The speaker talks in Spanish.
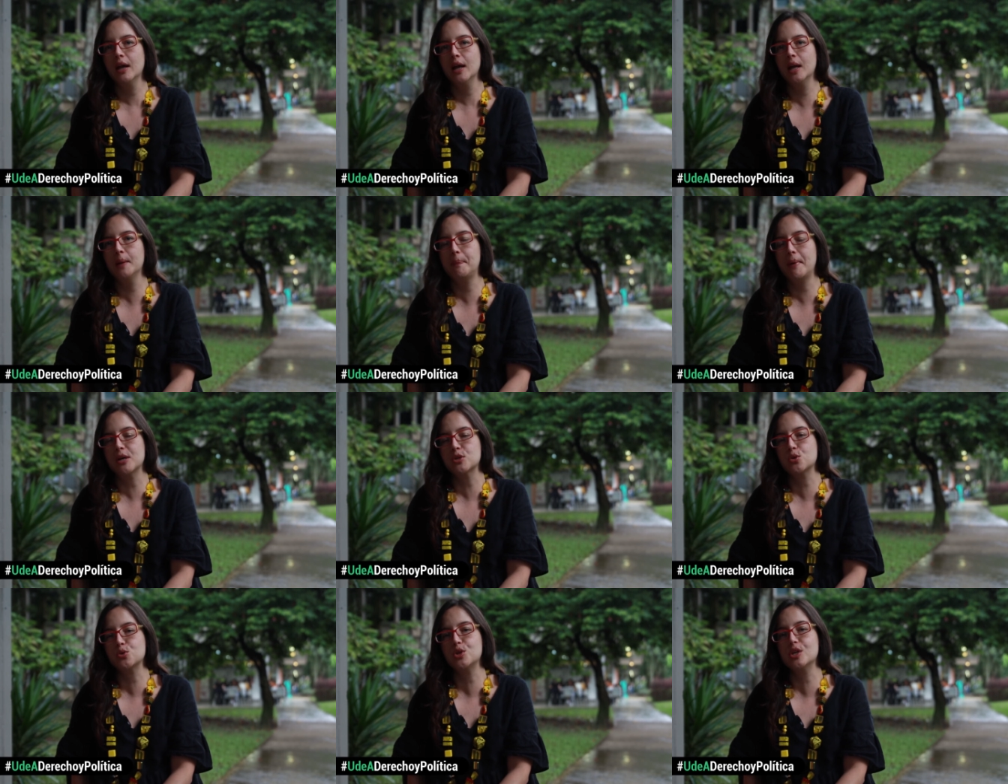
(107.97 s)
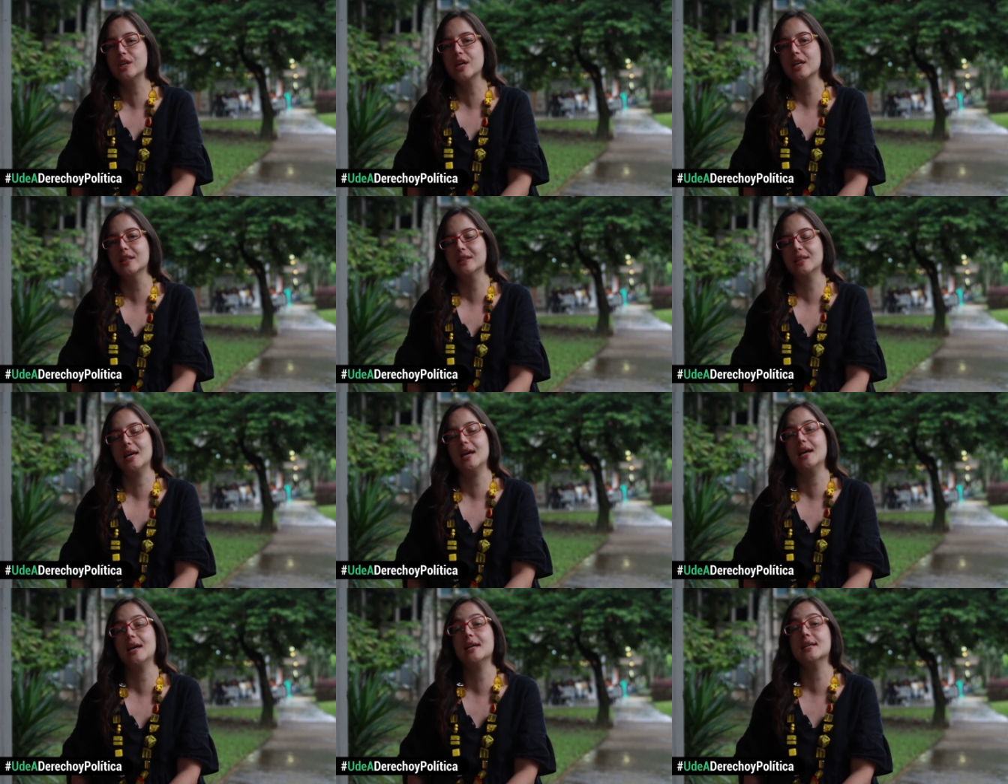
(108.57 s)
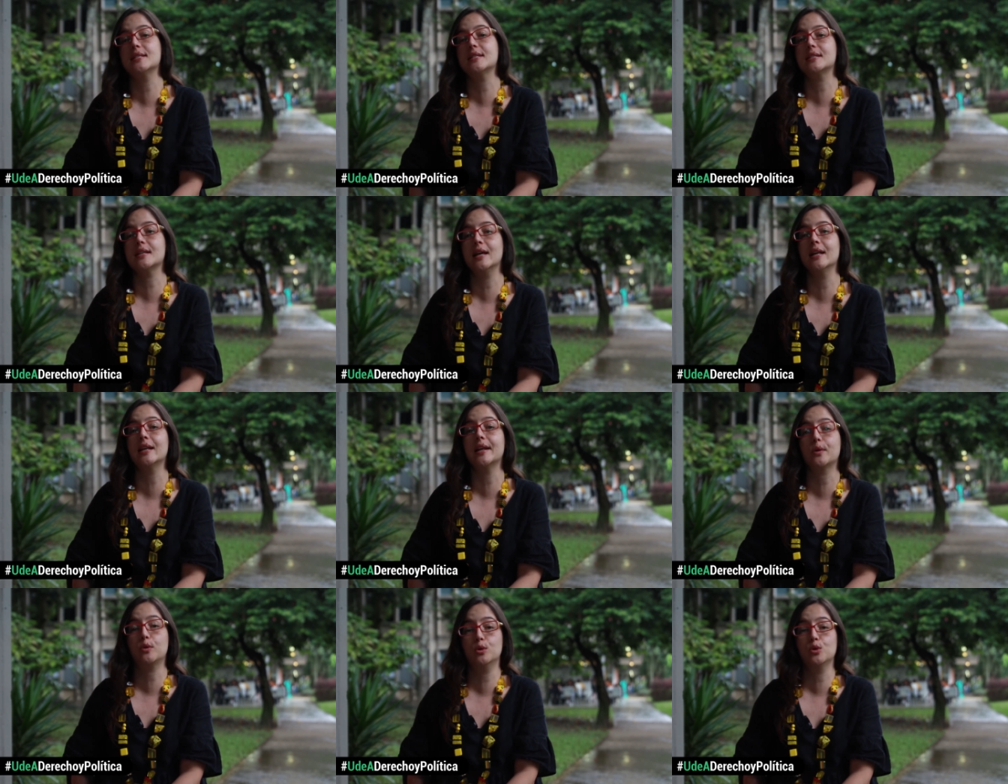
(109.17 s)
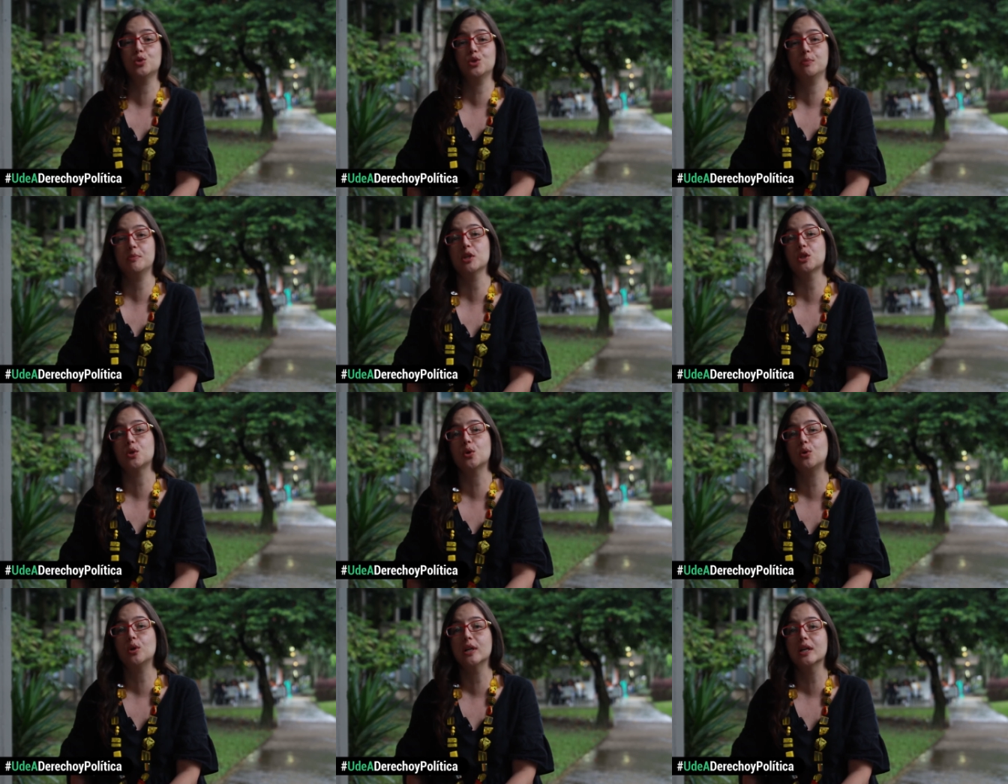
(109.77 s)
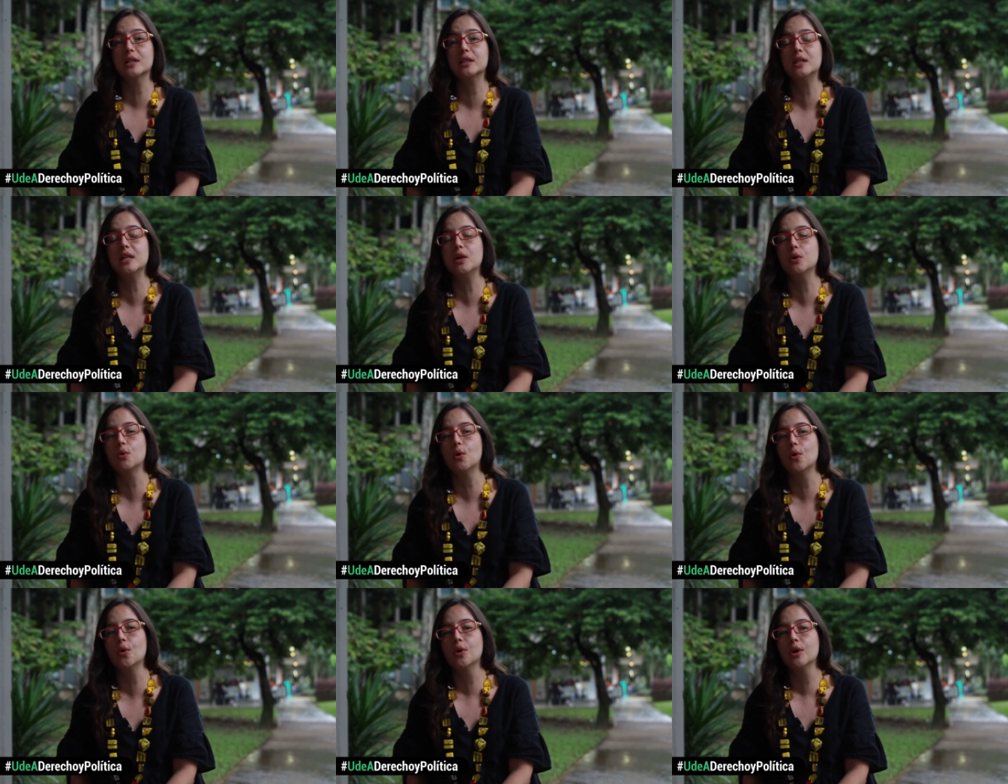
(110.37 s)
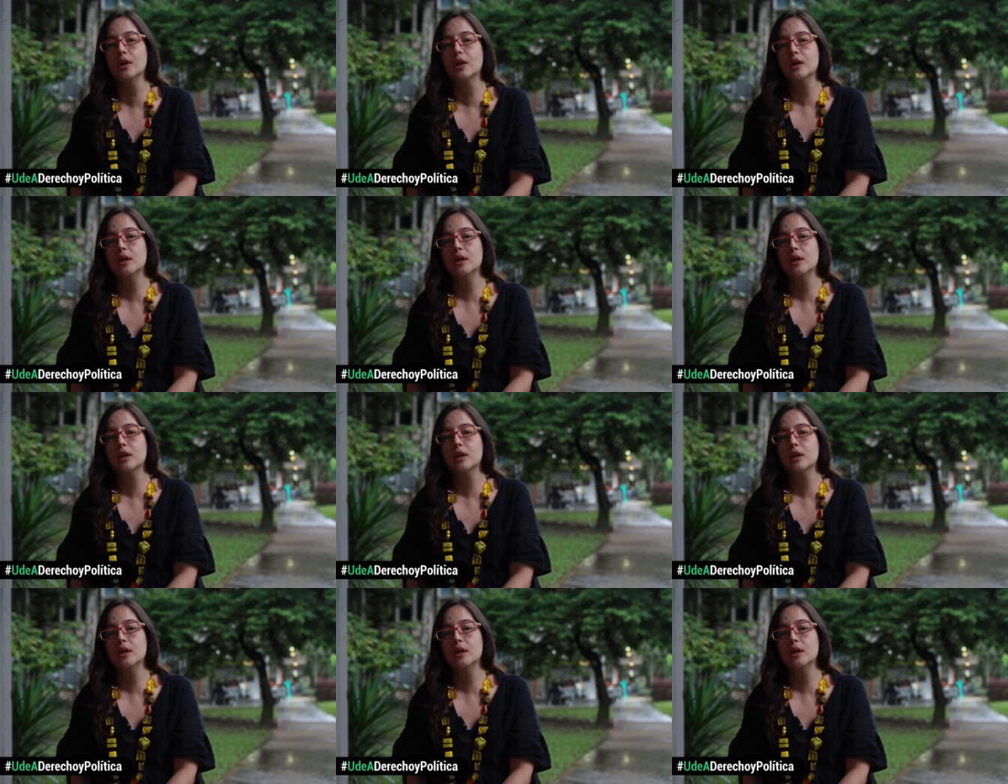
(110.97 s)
El paso siguiente es el reconocimiento colectivo.